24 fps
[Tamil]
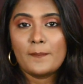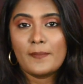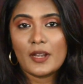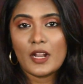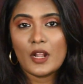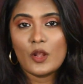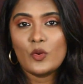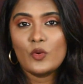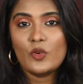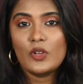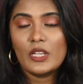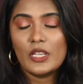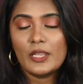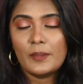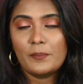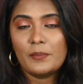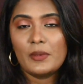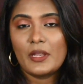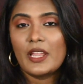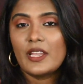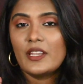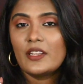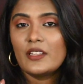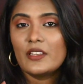ப்ரௌன்
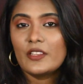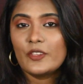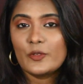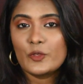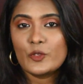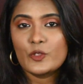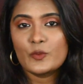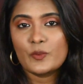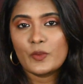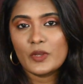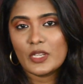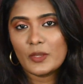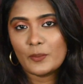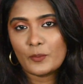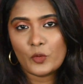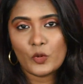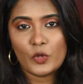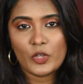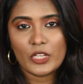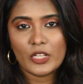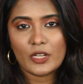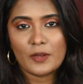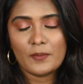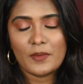லிப் லைனர் யூஸ் பண்ணி
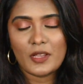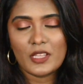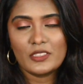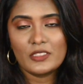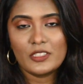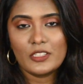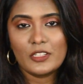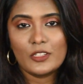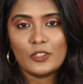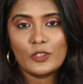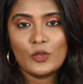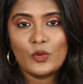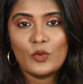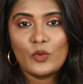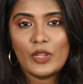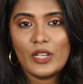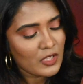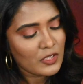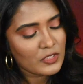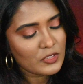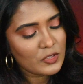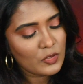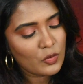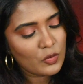போட்டுக்கிற மாதிரி இருக்கும்
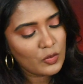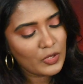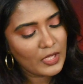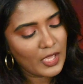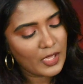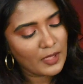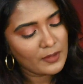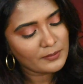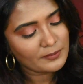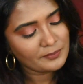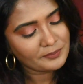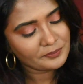ஸோ யா